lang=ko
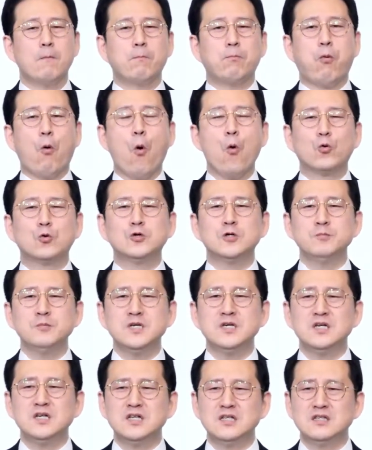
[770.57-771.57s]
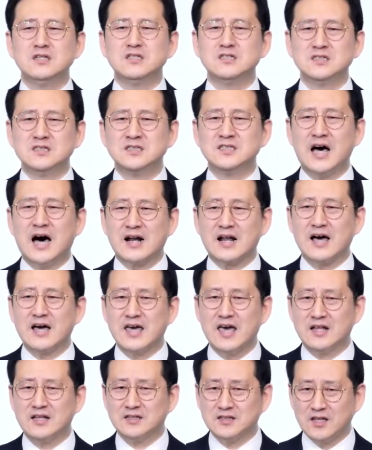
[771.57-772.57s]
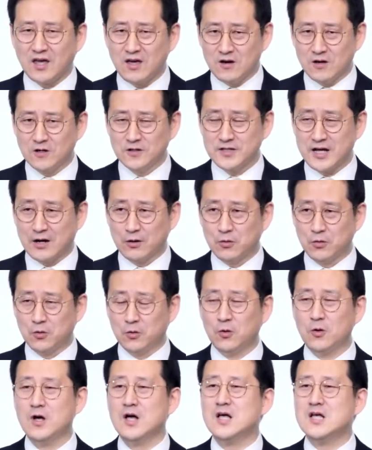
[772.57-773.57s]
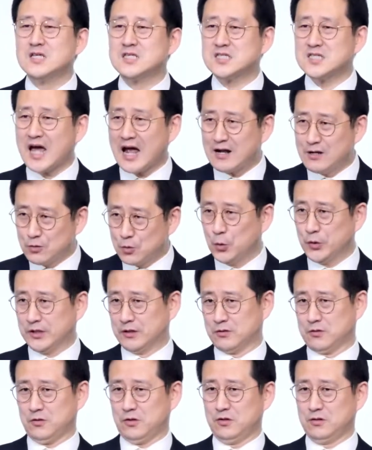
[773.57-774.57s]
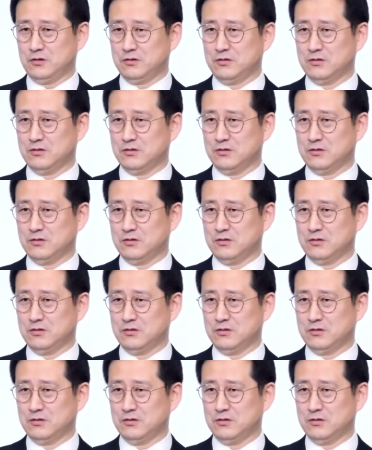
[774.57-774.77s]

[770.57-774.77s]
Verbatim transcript: 복음이 있는 나라에 태어나고 살고 있고